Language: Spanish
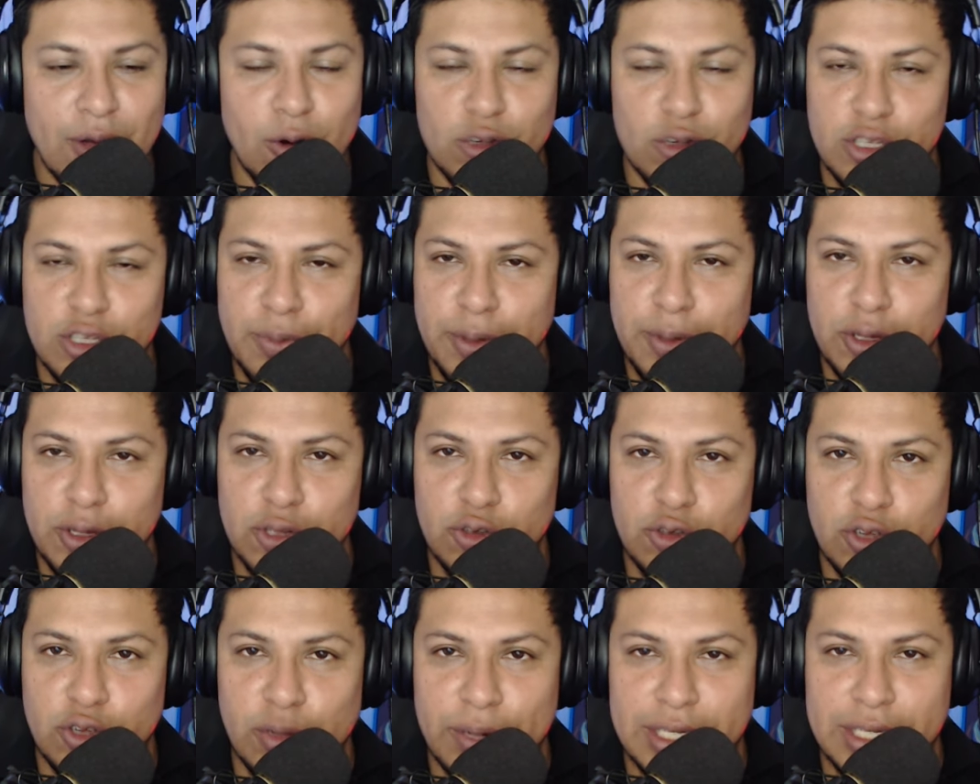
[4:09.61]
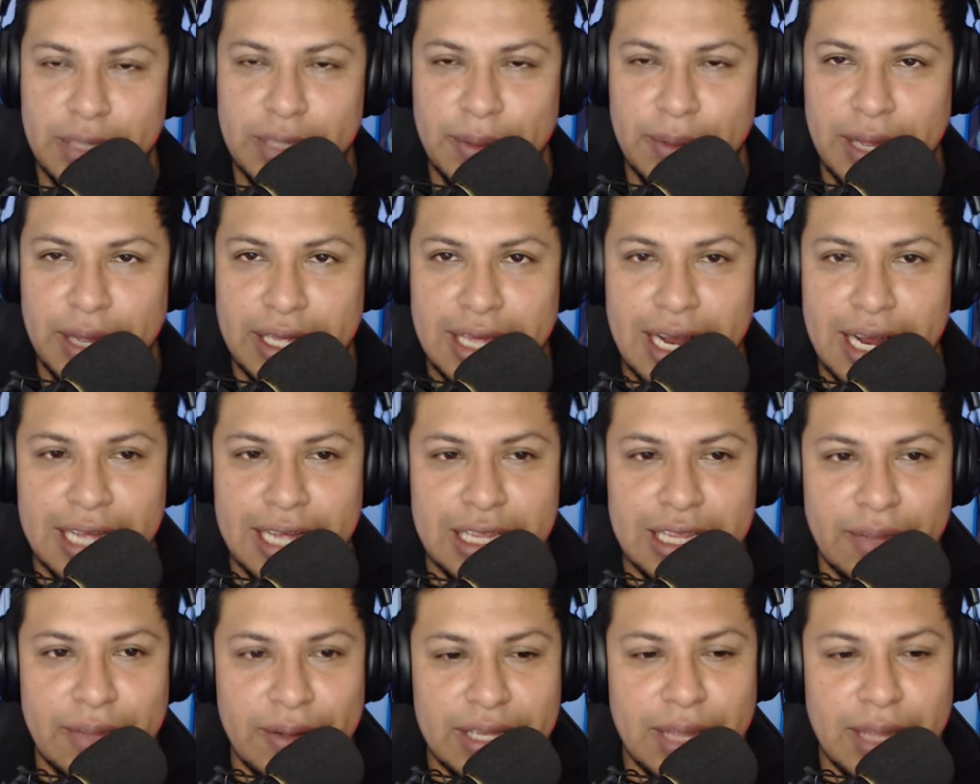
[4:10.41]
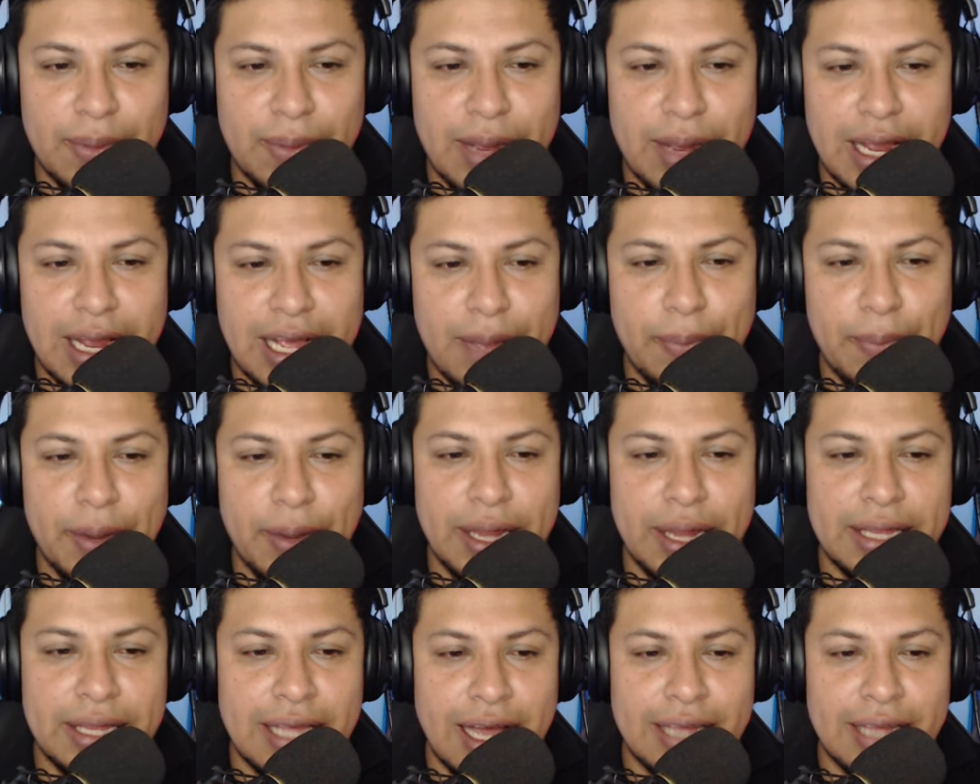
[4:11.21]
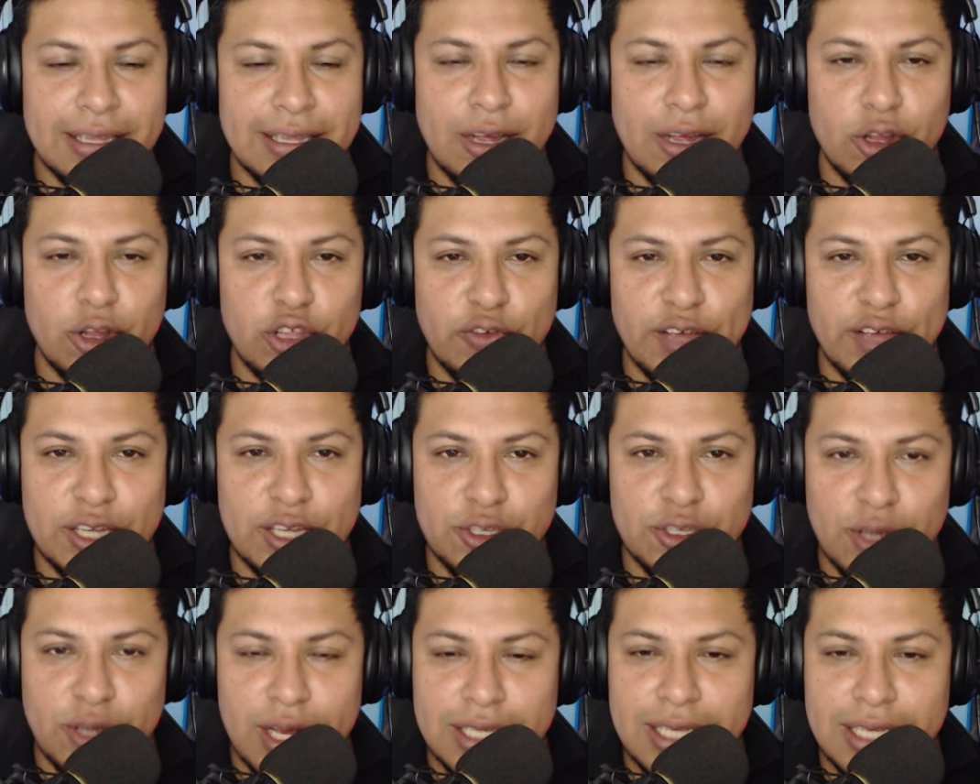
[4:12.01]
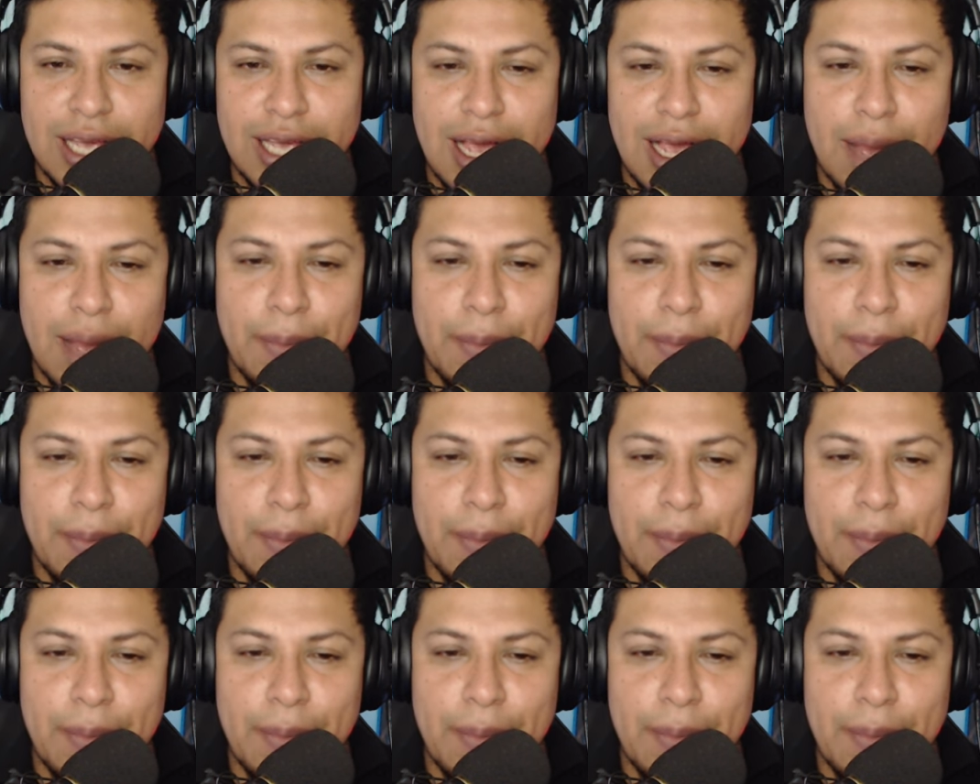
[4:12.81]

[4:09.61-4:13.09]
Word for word: Los invito a suscribirse a mi canal, activar también la campanita de notificaciones